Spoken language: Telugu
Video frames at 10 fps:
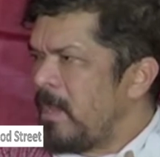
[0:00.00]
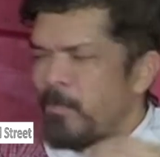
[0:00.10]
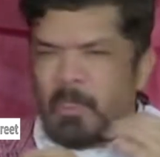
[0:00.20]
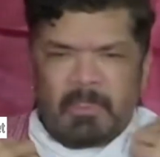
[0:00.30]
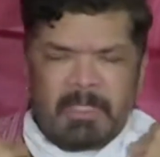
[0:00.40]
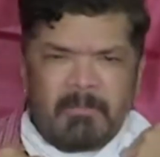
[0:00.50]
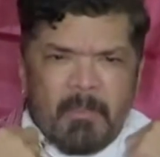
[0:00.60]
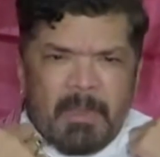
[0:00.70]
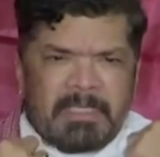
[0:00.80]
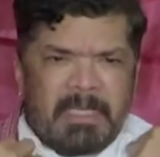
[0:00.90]
ఇప్పుడు
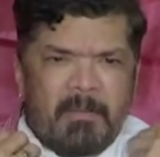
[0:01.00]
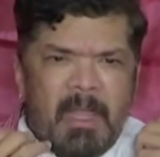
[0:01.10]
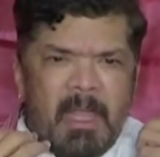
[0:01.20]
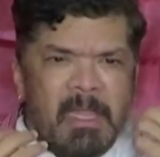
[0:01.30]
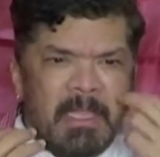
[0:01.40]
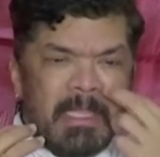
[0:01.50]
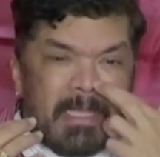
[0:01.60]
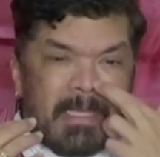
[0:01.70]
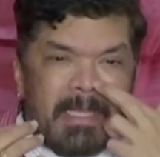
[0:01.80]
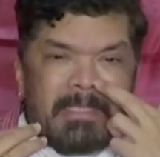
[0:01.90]
సినిమా పరిశ్రమ
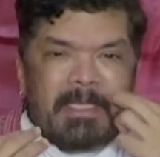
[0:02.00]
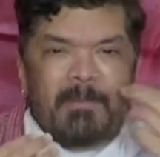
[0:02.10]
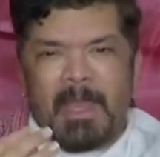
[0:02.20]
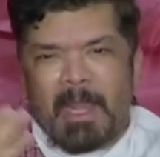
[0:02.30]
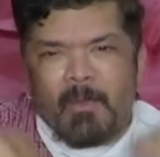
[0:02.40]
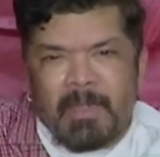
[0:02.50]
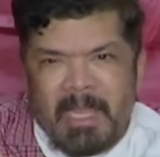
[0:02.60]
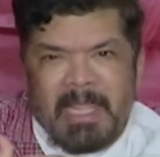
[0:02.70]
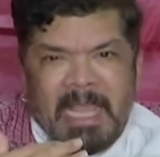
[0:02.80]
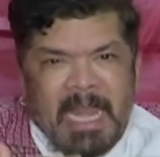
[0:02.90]
నేను సినిమాలో
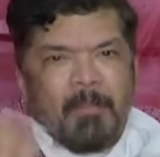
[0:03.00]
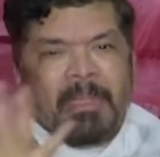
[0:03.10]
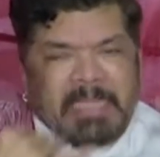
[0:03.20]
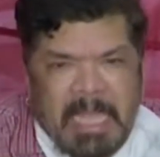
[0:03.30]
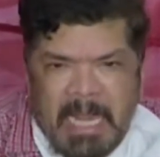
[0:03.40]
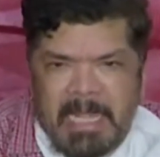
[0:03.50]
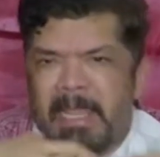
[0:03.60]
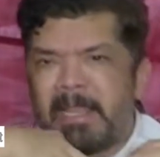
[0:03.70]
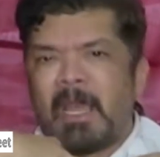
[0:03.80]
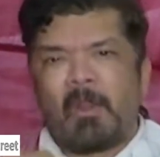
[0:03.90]
ఉండి ఎలా బతకాలని
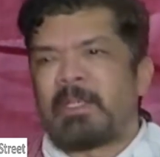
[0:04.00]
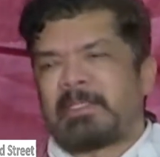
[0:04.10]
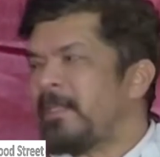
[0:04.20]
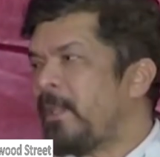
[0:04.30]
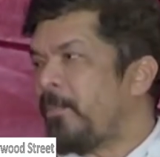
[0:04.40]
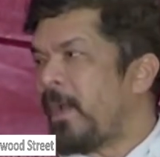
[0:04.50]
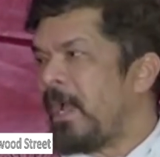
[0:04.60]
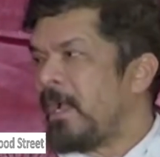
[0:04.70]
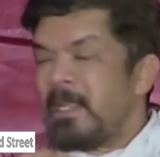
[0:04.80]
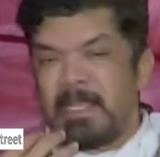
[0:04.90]
నేను ఆలోచిస్తాను తప్ప
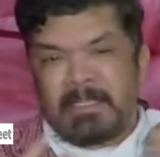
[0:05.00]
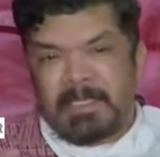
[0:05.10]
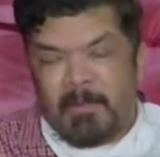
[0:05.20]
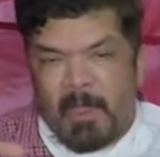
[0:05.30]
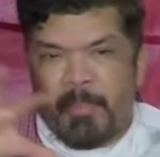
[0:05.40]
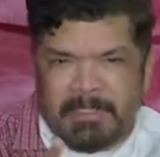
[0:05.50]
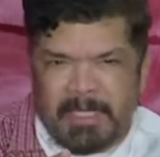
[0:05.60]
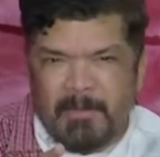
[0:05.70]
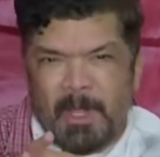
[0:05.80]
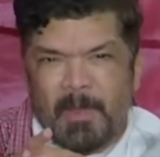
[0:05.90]
సినిమా
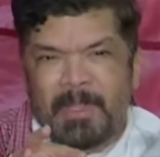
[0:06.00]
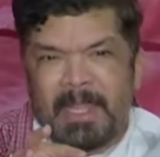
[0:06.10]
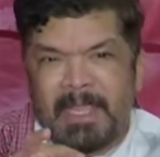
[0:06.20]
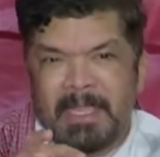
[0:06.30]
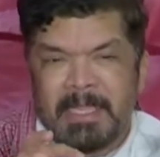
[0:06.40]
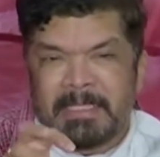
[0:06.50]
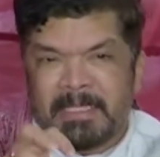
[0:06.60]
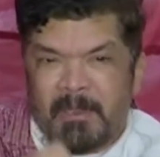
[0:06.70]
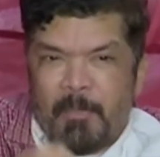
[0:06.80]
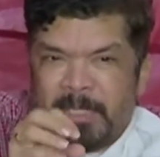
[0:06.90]
పరిశ్రమలో ఉండి
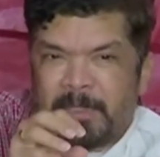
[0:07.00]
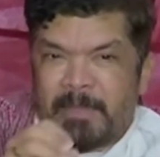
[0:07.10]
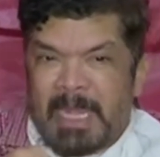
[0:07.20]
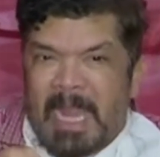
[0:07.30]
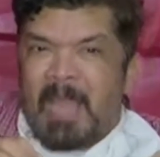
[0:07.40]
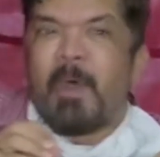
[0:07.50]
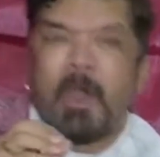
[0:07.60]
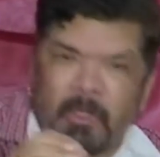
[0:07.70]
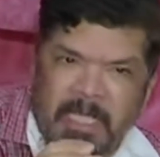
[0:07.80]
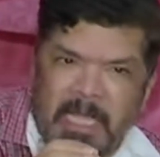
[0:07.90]
సినిమా పరిశ్రమ ఎలా
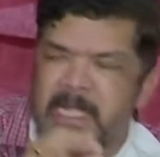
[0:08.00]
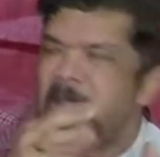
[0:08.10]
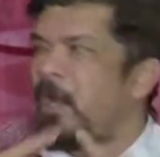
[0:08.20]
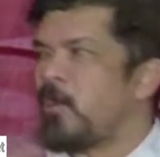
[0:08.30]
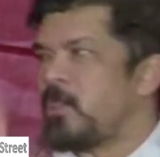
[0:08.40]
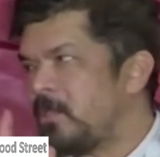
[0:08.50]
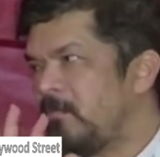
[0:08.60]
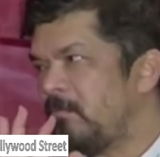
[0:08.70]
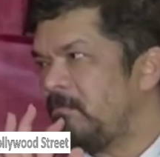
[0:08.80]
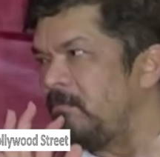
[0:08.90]
బాగు చేయాలని నేను
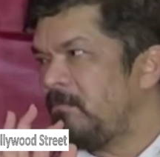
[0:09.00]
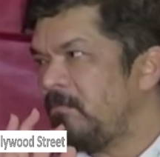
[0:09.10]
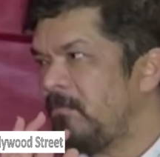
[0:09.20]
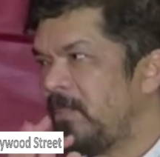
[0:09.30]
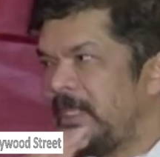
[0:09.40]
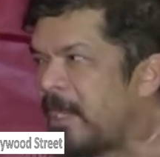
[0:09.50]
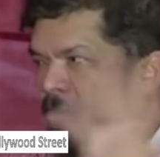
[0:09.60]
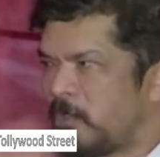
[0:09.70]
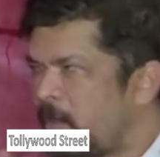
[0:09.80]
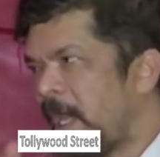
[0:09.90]
ఆలోచించను నేను
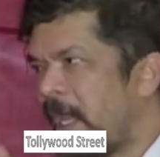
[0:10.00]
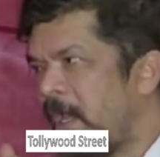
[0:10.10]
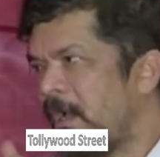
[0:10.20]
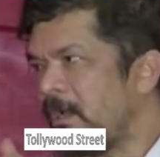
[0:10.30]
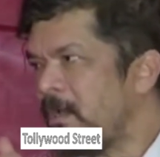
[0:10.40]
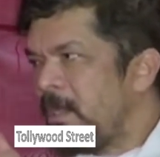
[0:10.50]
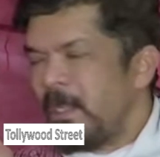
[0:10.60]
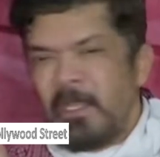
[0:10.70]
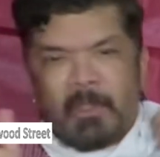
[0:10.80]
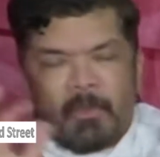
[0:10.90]
దానికోసం రాలా
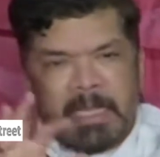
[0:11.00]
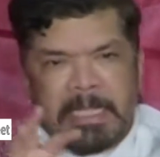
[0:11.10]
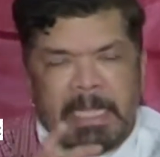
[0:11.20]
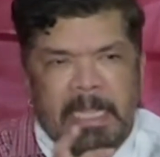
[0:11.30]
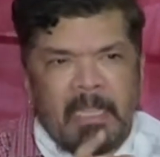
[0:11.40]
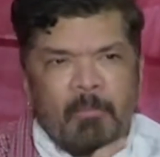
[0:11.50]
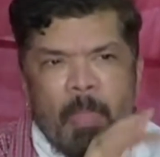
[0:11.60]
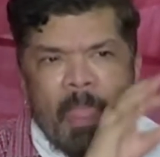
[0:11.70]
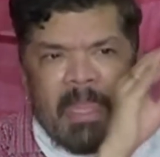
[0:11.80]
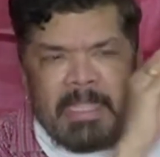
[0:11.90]
ఎందుకంటే
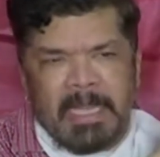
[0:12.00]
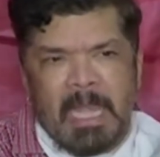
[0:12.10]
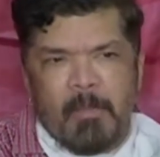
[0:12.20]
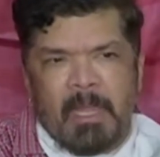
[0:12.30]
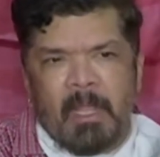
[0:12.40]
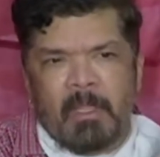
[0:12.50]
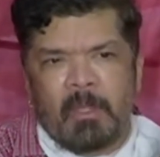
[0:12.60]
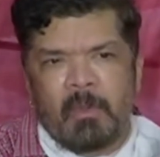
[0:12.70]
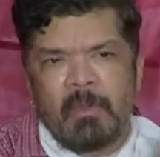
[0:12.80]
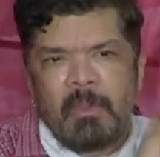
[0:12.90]
ఎన్టీ రామారావు
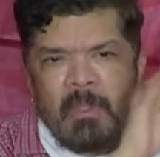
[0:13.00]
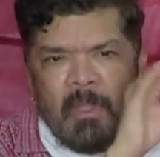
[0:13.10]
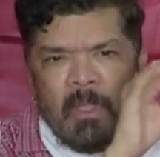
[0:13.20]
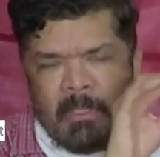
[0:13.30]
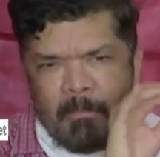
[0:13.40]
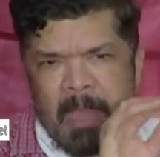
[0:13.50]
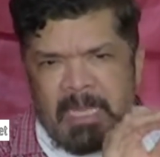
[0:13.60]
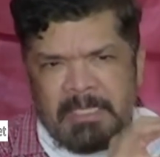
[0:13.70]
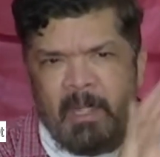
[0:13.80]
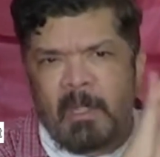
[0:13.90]
గారు
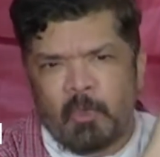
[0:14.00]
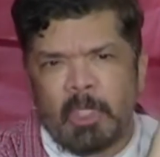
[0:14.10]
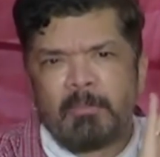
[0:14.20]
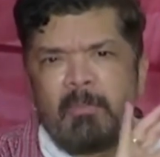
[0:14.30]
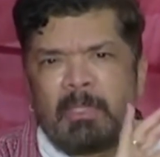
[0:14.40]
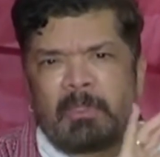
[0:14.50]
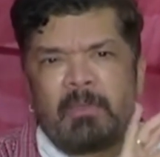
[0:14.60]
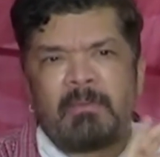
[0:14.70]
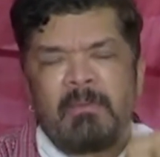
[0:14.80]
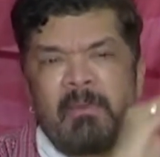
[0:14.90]
బాలకృష్ణ వాళ్ళ కుటుంబం మొత్తం